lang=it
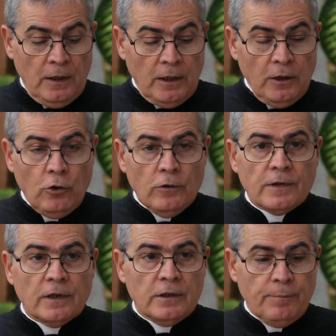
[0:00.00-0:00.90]
Che
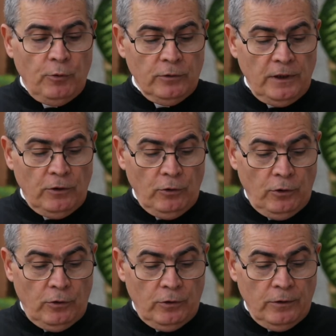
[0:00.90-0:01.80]
cosa risponderò
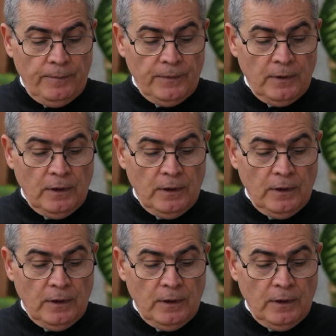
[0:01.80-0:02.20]
loro?